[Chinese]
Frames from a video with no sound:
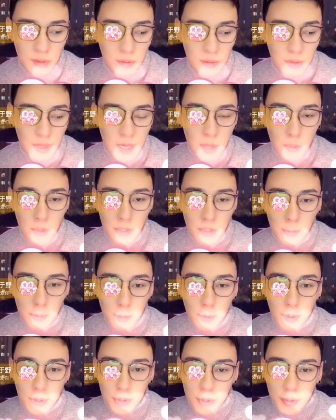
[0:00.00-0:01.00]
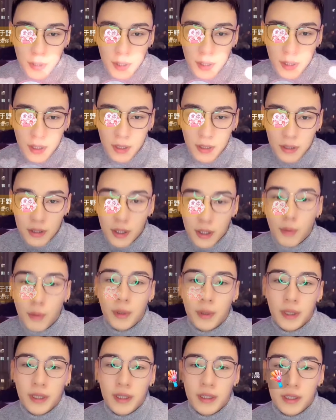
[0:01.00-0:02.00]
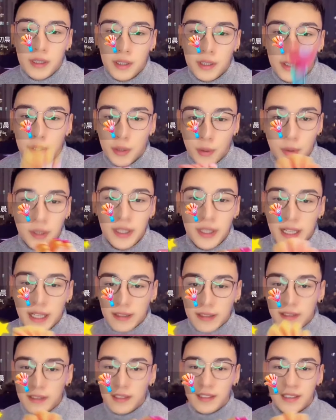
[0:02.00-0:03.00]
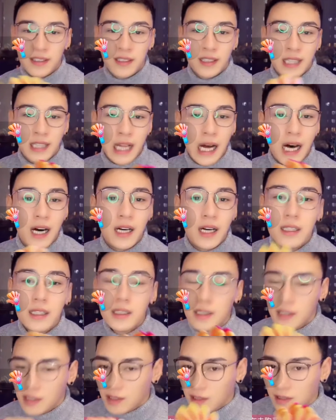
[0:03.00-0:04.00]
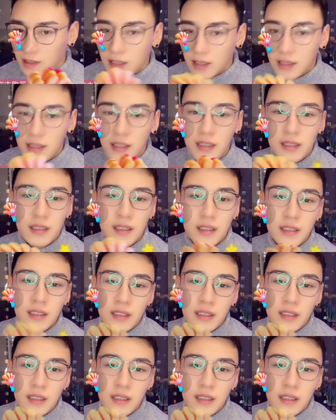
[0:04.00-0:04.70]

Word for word: 虽然我这么说稍微的是有一点自私的，但是其